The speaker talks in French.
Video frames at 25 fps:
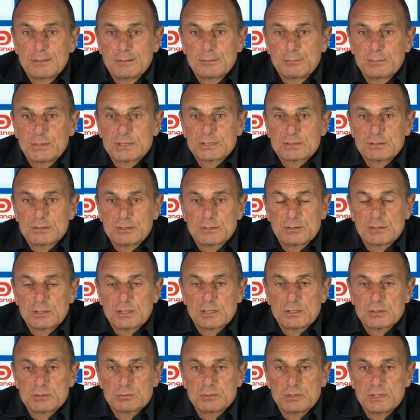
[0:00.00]
Parce qu'on
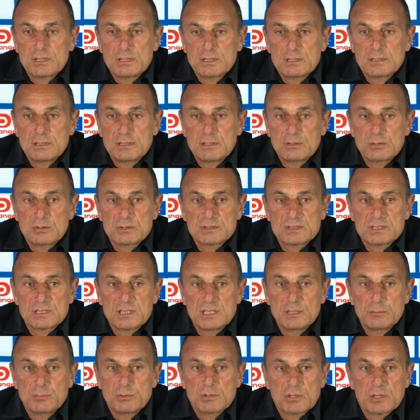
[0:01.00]
a joué les, grosses
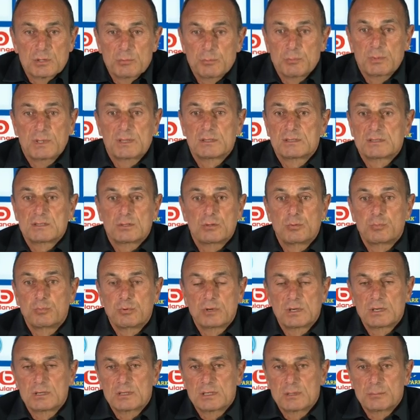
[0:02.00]
équipes, on aurait pu prendre zéro
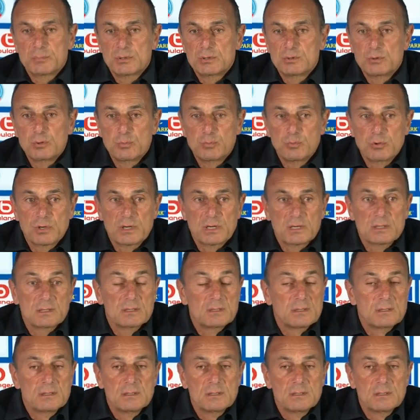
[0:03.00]
point, on a pris deux points